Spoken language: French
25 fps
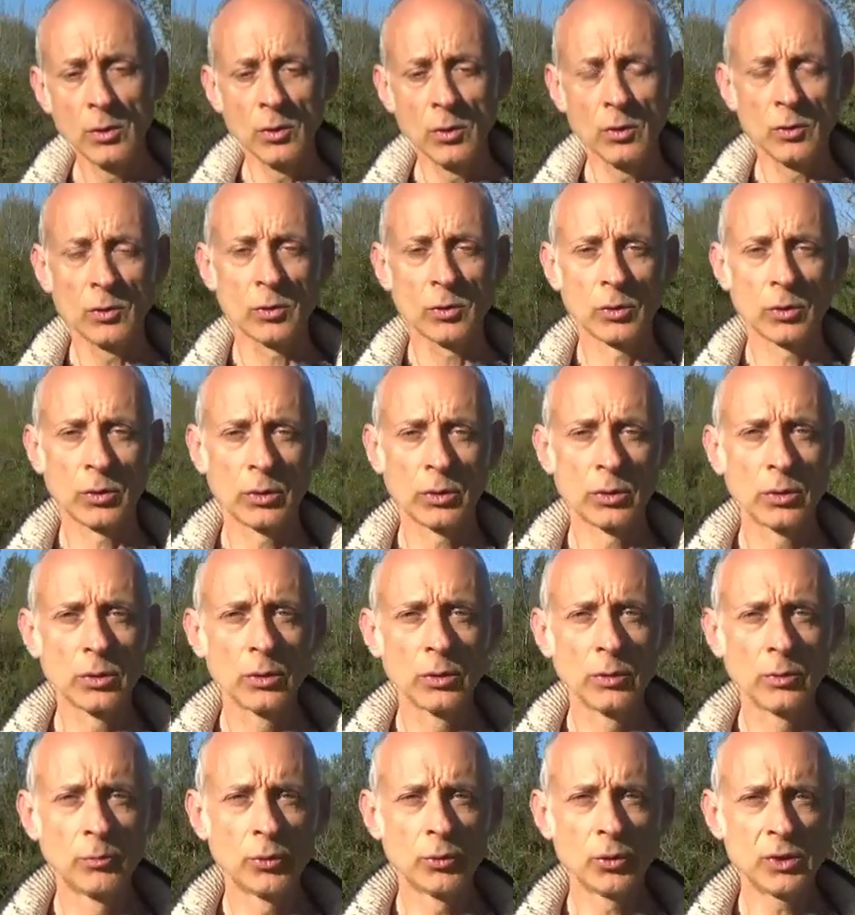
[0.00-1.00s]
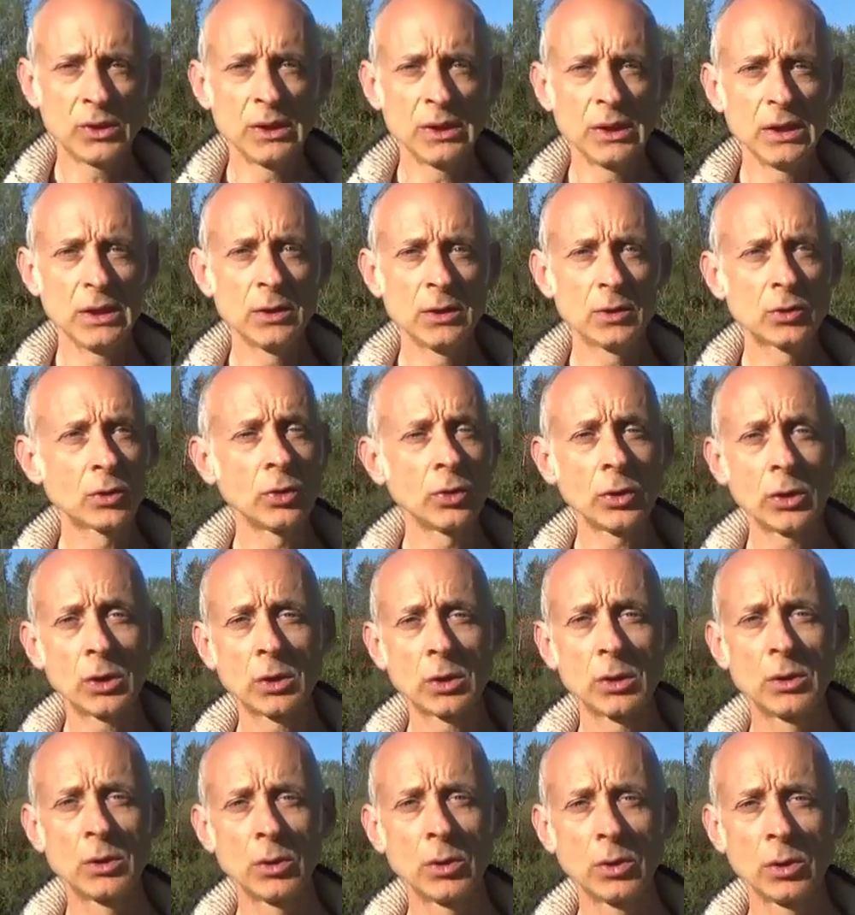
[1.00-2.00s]
ce petit
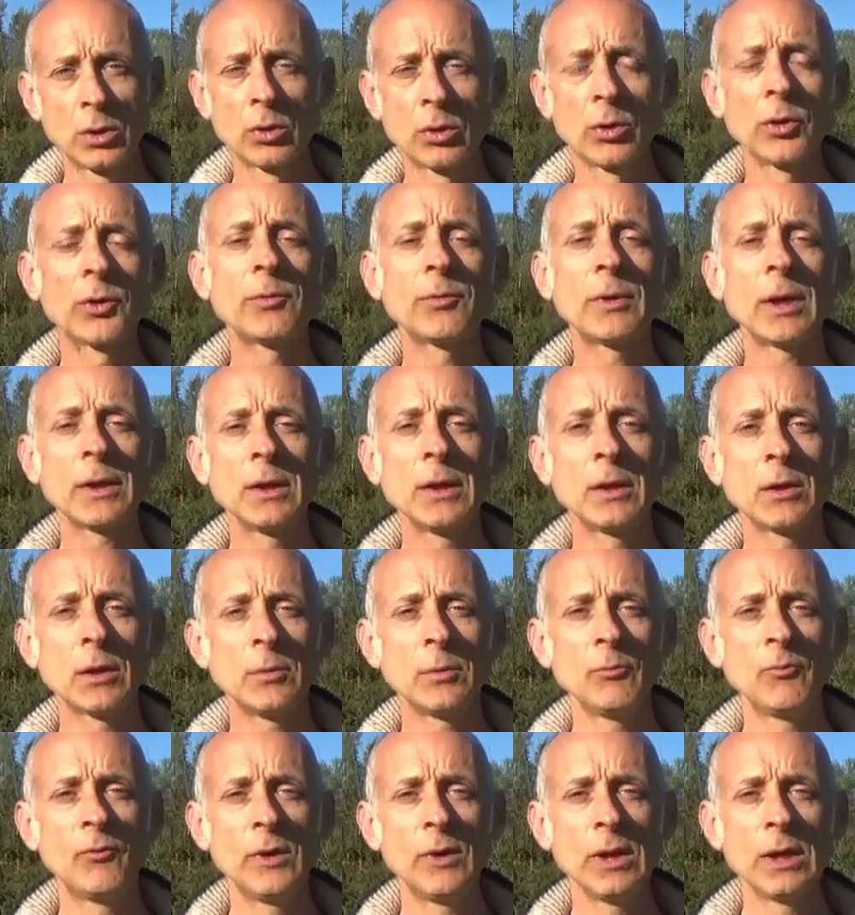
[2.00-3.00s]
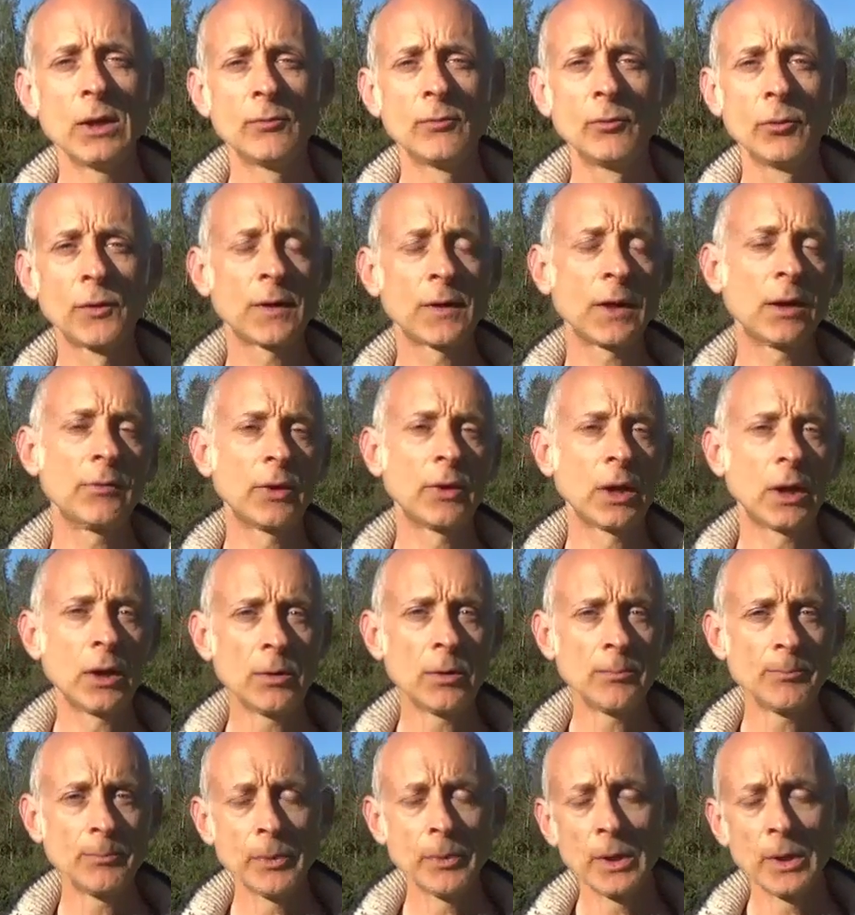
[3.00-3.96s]
truc de Klaus Ferdinand mflink vous servira.